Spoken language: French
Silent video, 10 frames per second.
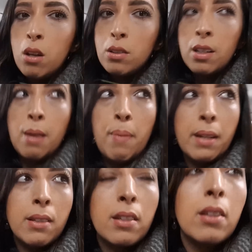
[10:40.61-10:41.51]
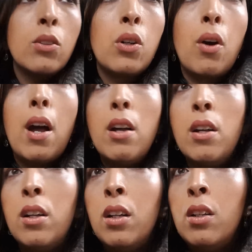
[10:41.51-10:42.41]
c'est les bestes. De quoi
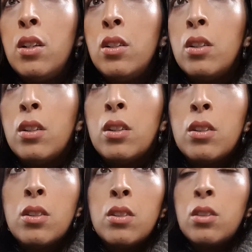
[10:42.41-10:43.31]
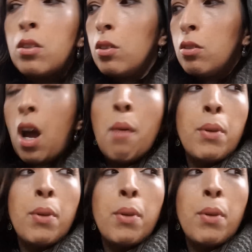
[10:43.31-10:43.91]
Il y a les